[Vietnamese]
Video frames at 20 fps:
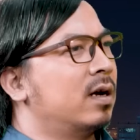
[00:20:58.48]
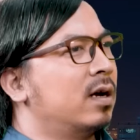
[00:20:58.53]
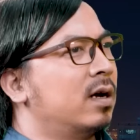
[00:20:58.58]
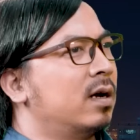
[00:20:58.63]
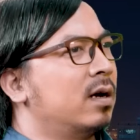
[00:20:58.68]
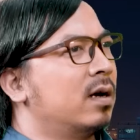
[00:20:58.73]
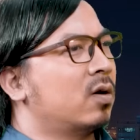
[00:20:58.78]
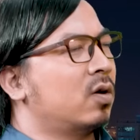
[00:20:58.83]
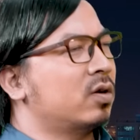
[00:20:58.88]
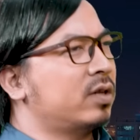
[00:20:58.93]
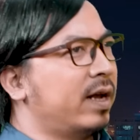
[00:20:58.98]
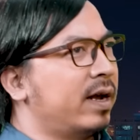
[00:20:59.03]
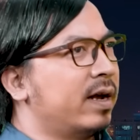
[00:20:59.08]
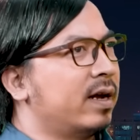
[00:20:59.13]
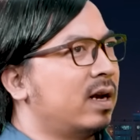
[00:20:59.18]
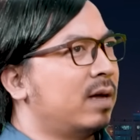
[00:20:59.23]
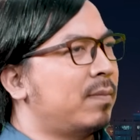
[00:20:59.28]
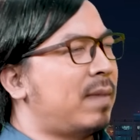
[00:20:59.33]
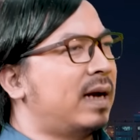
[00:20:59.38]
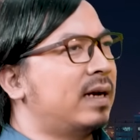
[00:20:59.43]
à, có thể
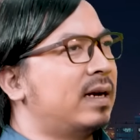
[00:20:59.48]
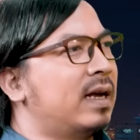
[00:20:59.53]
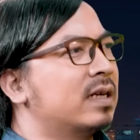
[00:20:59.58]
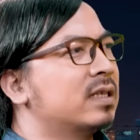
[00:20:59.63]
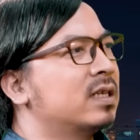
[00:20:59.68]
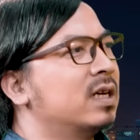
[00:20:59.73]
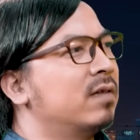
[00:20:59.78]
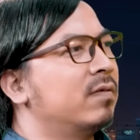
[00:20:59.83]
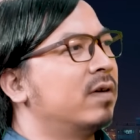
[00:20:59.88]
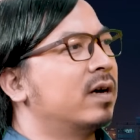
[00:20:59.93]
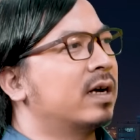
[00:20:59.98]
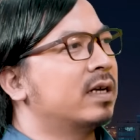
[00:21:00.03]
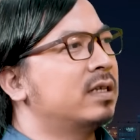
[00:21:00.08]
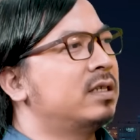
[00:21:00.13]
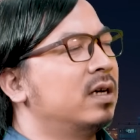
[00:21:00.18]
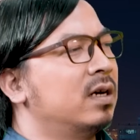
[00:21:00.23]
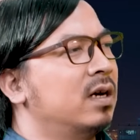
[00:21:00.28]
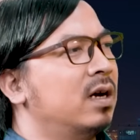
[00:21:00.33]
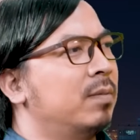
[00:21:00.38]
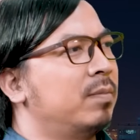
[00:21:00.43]
là bạn đang rơi vào cái
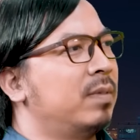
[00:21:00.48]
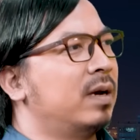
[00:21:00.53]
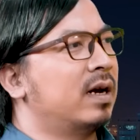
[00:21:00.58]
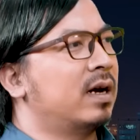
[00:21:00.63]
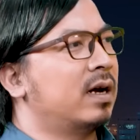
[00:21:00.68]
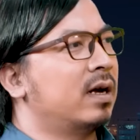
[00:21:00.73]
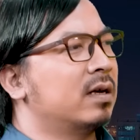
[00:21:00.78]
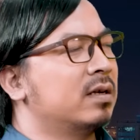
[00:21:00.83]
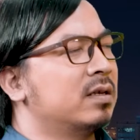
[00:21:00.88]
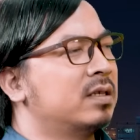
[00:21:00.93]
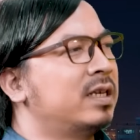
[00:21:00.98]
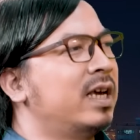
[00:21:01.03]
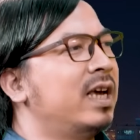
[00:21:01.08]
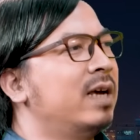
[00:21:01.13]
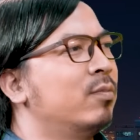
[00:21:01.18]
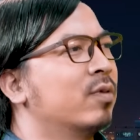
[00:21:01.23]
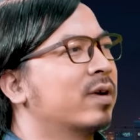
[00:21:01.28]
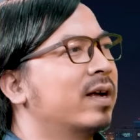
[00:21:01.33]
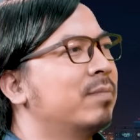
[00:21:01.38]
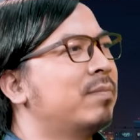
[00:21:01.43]
trường hợp là
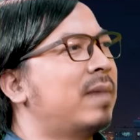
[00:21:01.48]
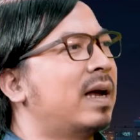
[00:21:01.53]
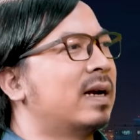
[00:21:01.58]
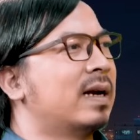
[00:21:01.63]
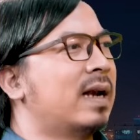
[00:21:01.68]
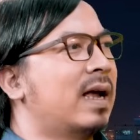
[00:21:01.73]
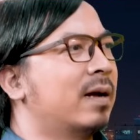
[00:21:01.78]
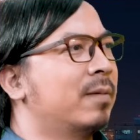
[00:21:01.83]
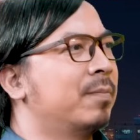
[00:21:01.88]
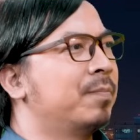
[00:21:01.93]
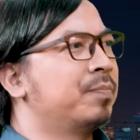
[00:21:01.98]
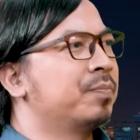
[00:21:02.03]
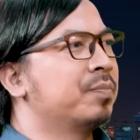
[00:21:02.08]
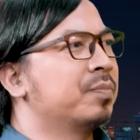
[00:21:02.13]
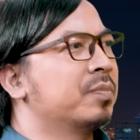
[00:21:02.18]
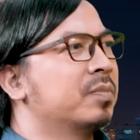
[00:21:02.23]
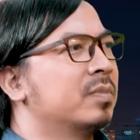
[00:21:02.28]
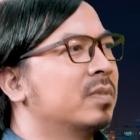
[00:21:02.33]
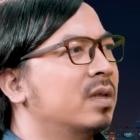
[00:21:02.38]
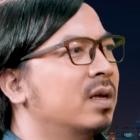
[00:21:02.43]
chê một cách bản năng
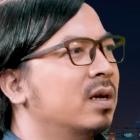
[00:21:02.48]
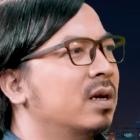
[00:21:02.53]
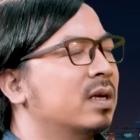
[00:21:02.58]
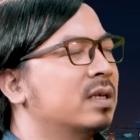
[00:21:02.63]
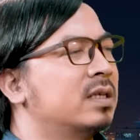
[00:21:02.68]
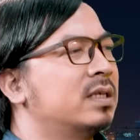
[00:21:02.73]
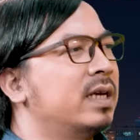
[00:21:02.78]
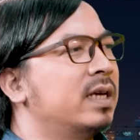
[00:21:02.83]
tức là